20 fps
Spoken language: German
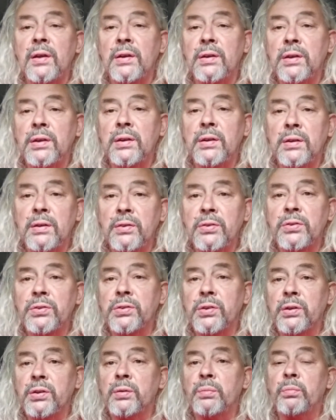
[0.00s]
die in dieses
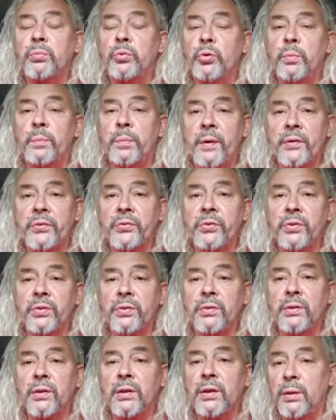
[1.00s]
dritte Buch
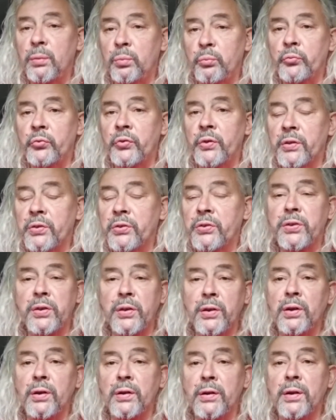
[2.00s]
passen, ebenfalls
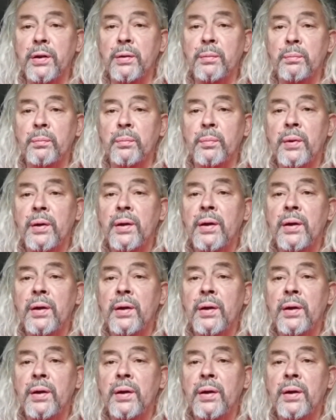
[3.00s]
Titel geben.